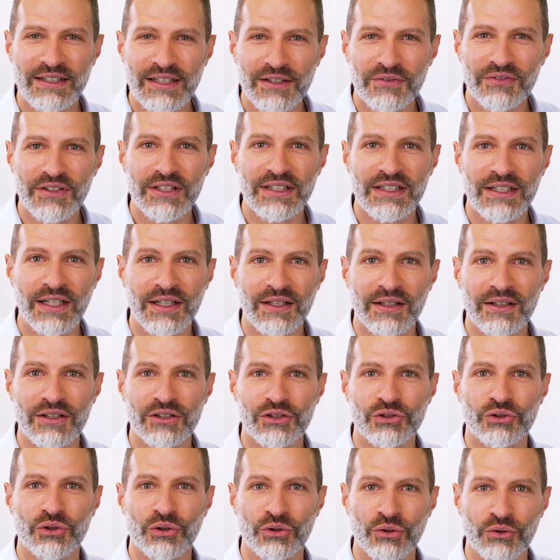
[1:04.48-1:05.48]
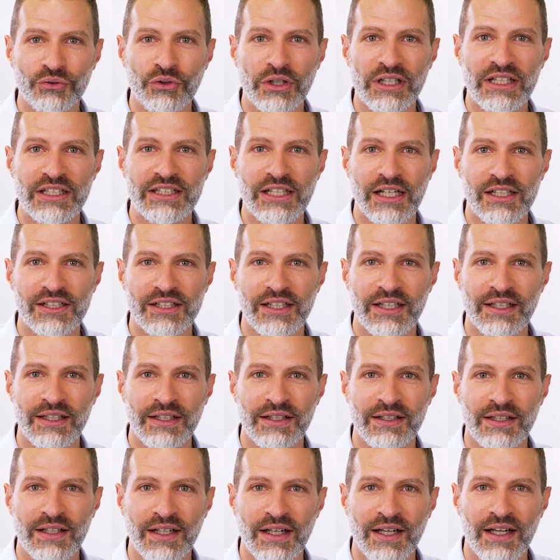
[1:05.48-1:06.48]
définir ce que l'on veut aller chercher,
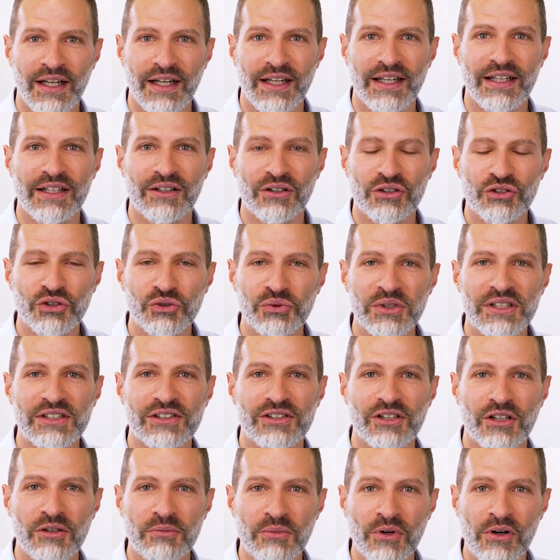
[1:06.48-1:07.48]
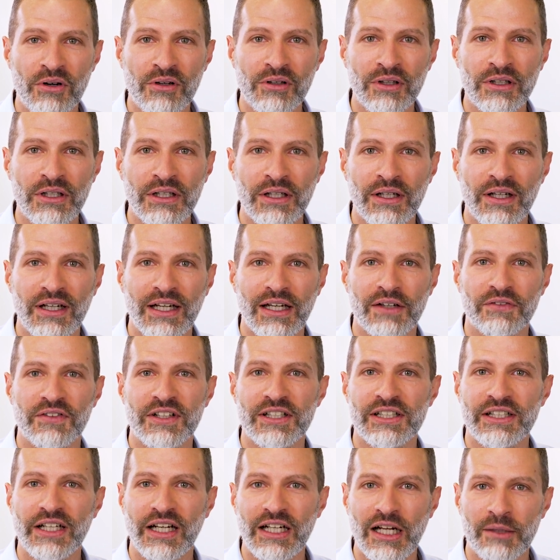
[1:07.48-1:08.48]
et ensuite seulement
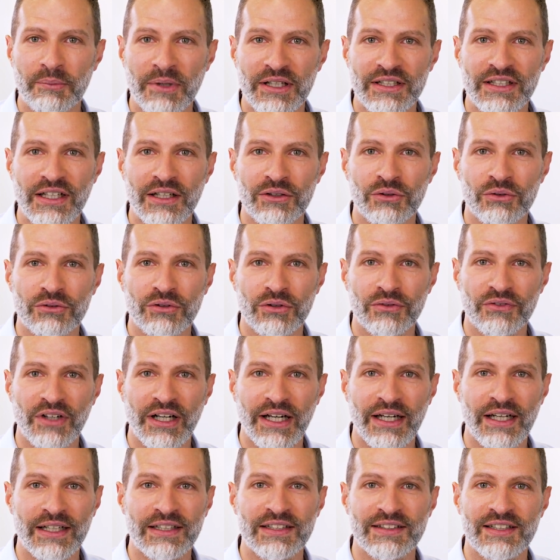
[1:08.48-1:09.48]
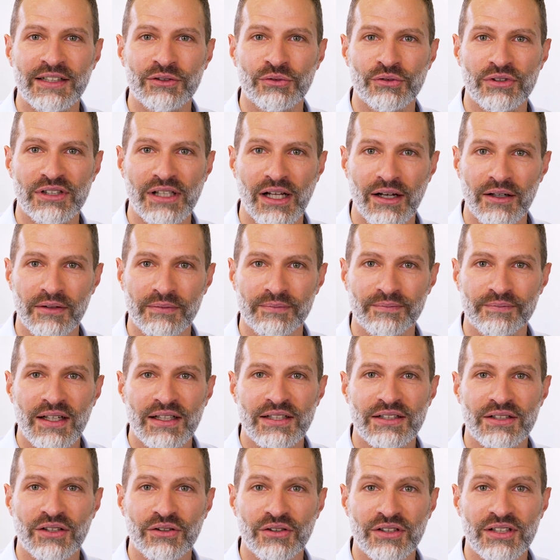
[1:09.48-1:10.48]
réfléchir à la manière dont on va réaliser tout cela.
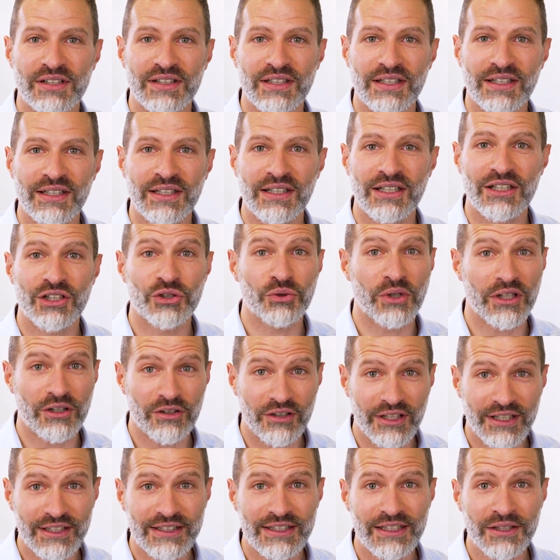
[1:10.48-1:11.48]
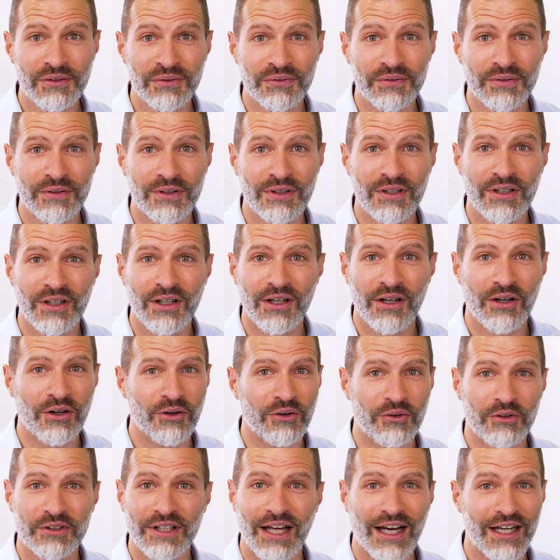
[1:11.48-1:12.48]
C'est aussi jouer collectif,
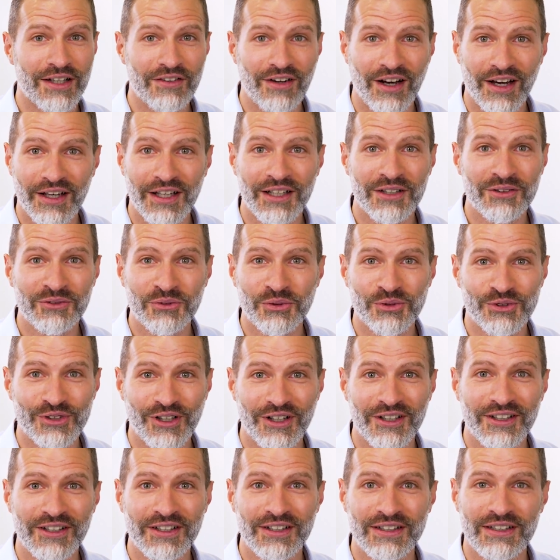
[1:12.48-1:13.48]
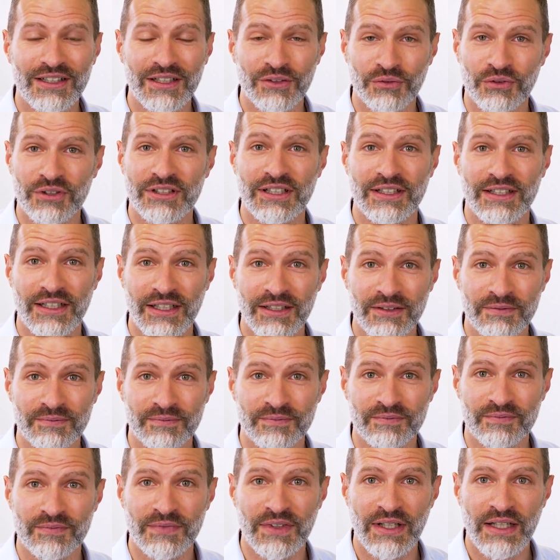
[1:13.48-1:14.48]
on n'arrive à rien tout seul, il faut s'aider.
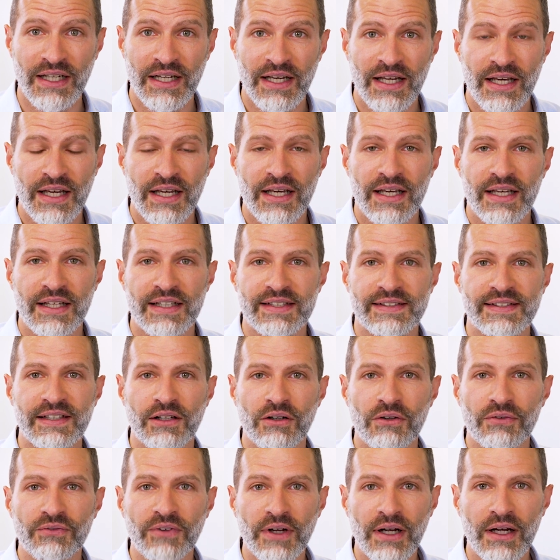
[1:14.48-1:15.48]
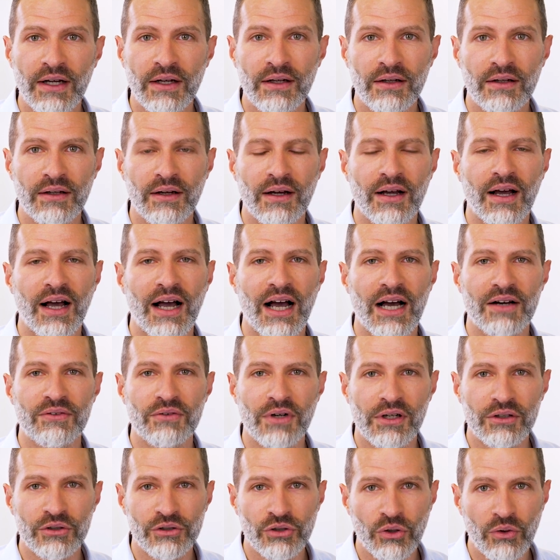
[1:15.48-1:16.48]
Et c'est enfin
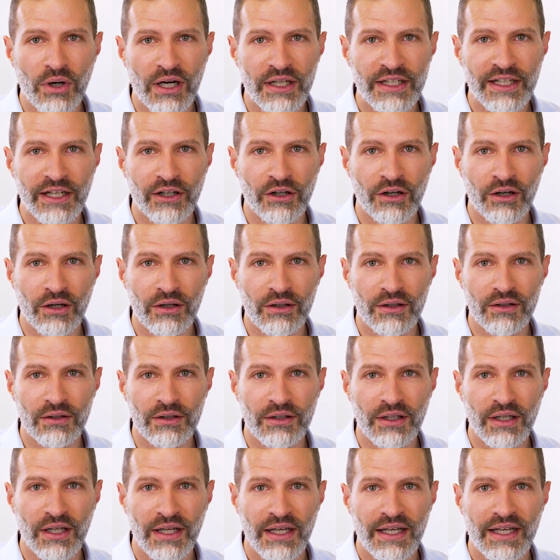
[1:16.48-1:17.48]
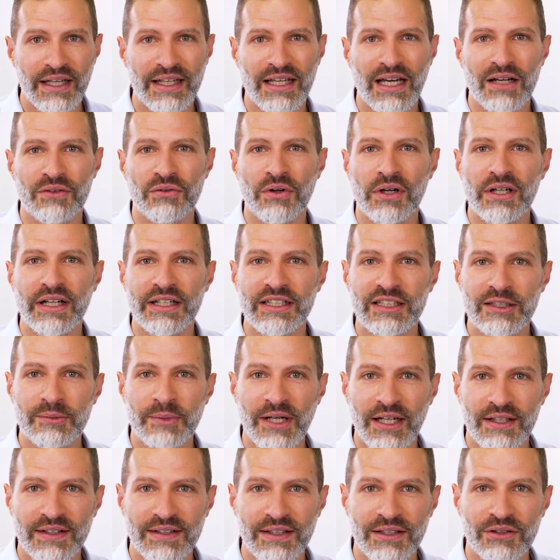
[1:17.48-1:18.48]
avoir le droit à l'erreur et avoir la
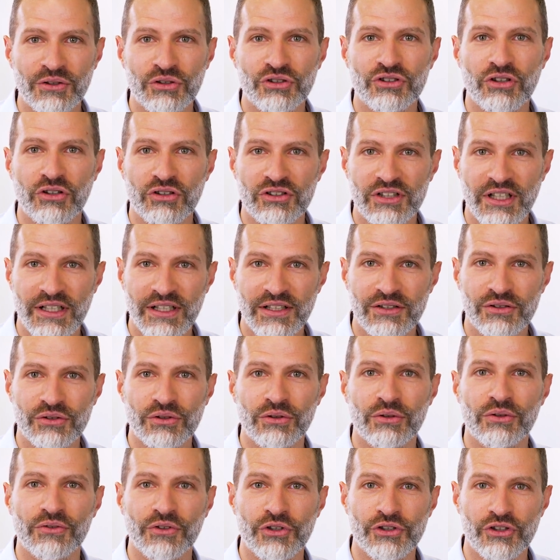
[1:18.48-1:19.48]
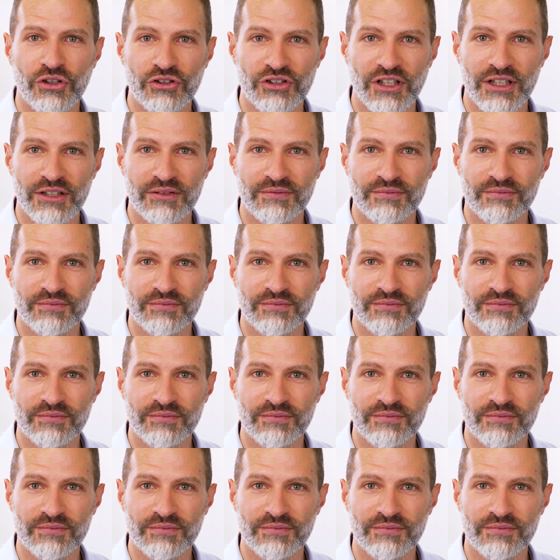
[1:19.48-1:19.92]
liberté de changer ce que l'on veut changer.